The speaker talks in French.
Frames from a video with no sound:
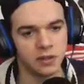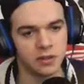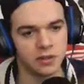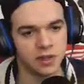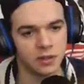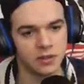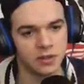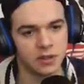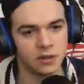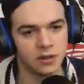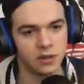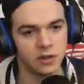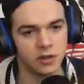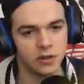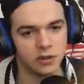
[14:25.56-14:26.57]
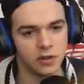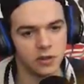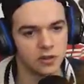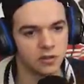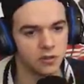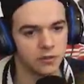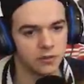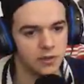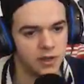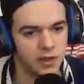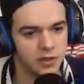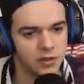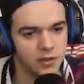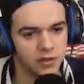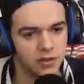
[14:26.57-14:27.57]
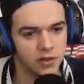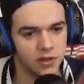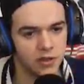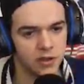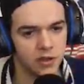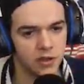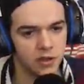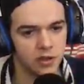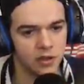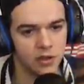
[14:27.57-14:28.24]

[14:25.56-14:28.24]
et une certaine euh, sensation de vitesse euh,